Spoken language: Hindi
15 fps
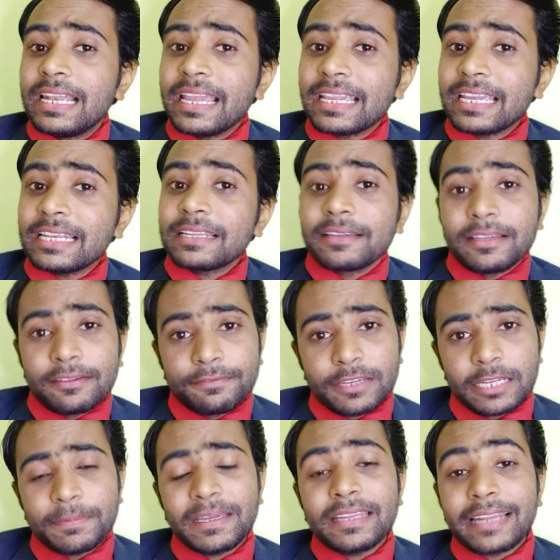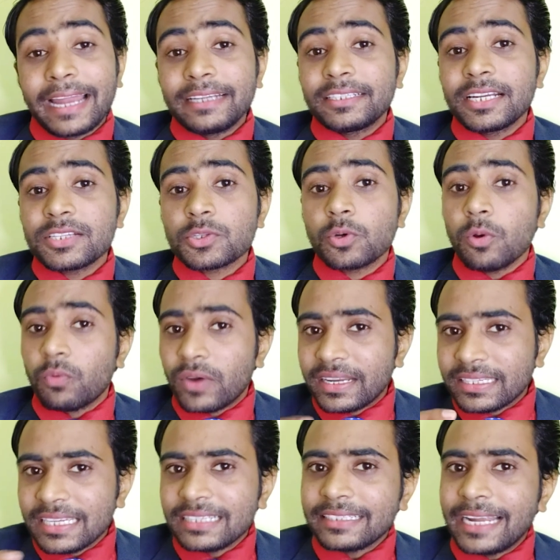लेकिन फिर भी राइटर्स को
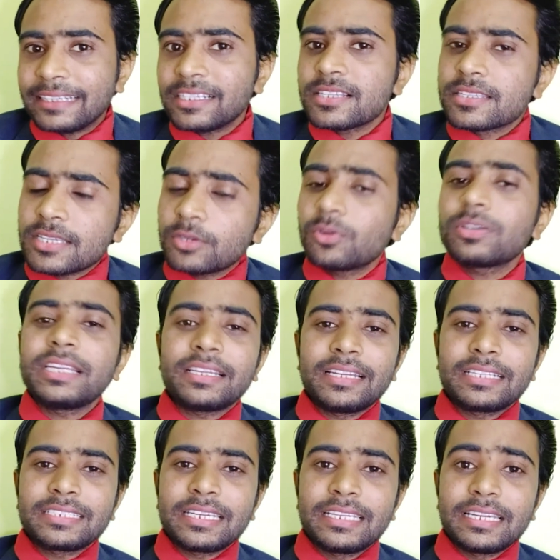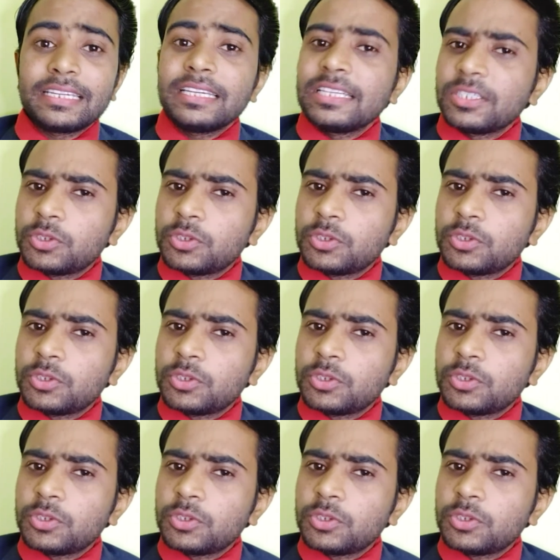वर्किंग टाइटल ज़रूर लिखना चाहिए